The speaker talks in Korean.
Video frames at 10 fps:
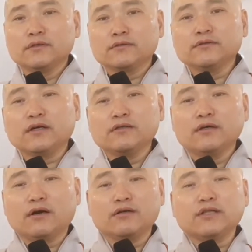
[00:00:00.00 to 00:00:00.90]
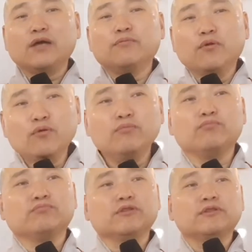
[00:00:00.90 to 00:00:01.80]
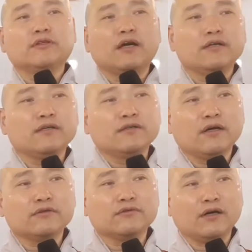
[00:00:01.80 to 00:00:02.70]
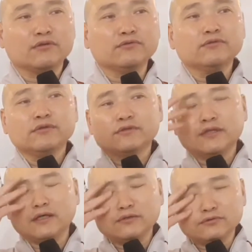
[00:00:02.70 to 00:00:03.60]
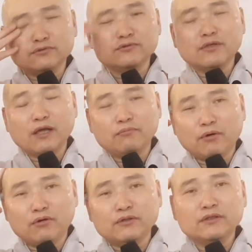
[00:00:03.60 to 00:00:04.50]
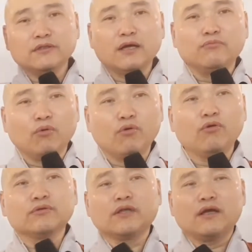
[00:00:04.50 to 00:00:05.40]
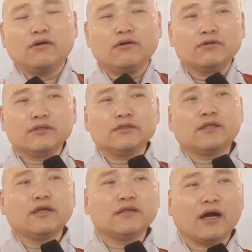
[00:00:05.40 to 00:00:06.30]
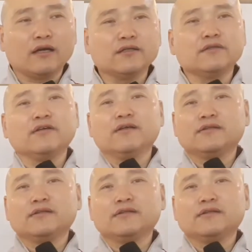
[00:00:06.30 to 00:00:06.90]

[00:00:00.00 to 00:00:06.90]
그냥 아, 내 몸 이렇게 얘기하는 거하고 내 눈, 내 머리, 내 목, 내 허리, 내 다리,